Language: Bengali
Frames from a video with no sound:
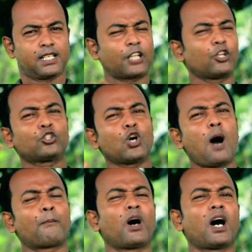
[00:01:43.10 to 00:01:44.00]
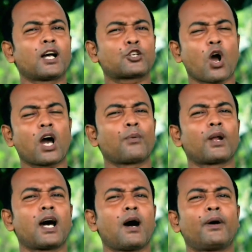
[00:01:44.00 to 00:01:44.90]
সাধারণত আমরা
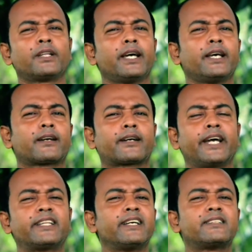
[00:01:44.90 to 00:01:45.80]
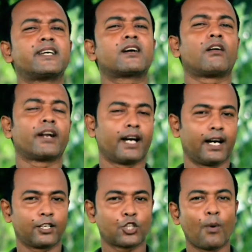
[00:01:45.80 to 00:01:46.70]
সকালবেলা আমাদের খেতে ইচ্ছে করে না
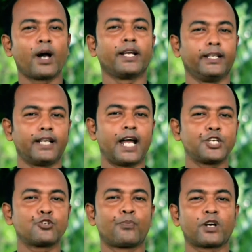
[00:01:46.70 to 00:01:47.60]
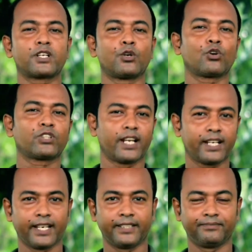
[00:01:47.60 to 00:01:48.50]
সবারই নাইনটি টু পার্সেন্ট
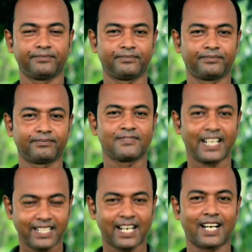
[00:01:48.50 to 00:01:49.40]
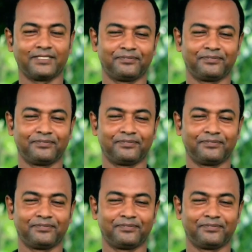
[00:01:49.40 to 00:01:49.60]
লোকদেরকে ঠিক না